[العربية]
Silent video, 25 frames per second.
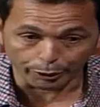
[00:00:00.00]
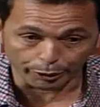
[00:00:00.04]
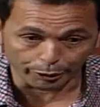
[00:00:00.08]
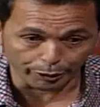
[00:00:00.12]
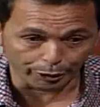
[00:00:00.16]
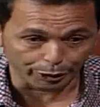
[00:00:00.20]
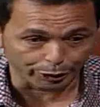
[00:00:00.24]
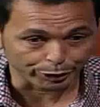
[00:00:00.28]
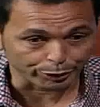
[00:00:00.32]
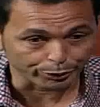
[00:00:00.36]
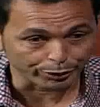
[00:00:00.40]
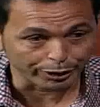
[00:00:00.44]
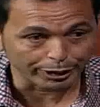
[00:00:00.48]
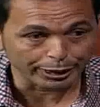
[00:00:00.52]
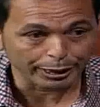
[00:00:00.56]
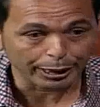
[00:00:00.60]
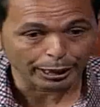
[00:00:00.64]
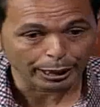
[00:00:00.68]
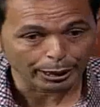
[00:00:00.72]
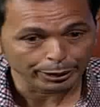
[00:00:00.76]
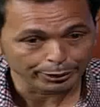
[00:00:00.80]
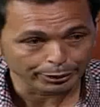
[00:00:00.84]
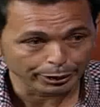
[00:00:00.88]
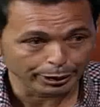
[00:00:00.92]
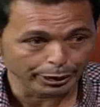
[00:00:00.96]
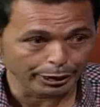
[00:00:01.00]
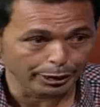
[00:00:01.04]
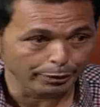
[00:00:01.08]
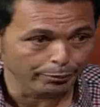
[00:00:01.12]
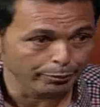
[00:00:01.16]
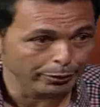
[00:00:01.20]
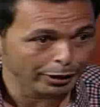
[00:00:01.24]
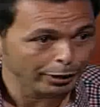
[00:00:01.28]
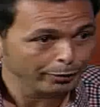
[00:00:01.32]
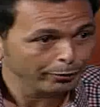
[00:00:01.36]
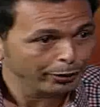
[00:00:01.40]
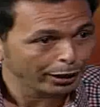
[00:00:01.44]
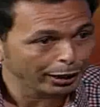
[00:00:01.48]
كل شوية عادل
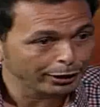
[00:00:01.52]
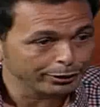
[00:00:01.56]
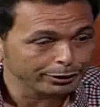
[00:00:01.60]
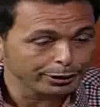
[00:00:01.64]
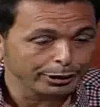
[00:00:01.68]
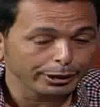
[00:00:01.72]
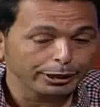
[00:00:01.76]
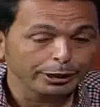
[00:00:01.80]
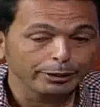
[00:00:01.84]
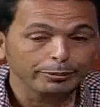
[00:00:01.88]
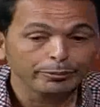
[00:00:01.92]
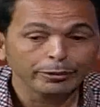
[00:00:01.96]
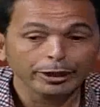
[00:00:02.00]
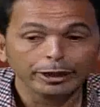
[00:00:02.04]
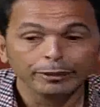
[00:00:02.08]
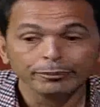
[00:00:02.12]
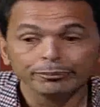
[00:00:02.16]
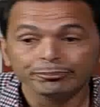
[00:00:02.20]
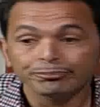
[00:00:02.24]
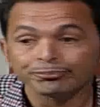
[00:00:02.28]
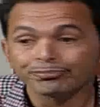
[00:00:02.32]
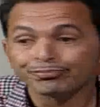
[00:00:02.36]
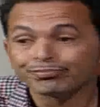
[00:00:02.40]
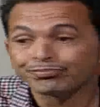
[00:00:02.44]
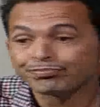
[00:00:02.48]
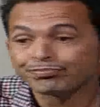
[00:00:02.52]
إمام عادل إمام